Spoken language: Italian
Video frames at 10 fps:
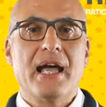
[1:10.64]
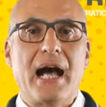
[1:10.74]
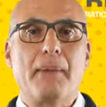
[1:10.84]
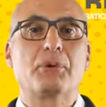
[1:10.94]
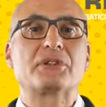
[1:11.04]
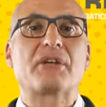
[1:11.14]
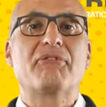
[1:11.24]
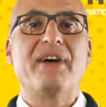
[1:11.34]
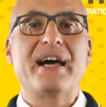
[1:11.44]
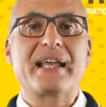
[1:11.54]
a poter
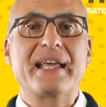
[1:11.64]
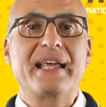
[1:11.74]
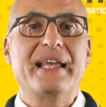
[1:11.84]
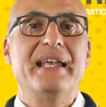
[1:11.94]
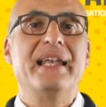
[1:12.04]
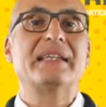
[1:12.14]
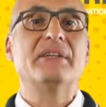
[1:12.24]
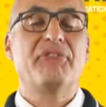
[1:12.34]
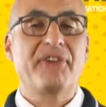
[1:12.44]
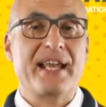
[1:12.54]
fare la
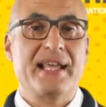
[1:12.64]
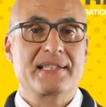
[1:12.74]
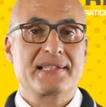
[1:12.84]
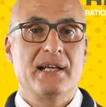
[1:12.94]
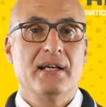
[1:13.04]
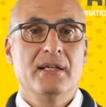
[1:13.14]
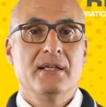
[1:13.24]
differenza,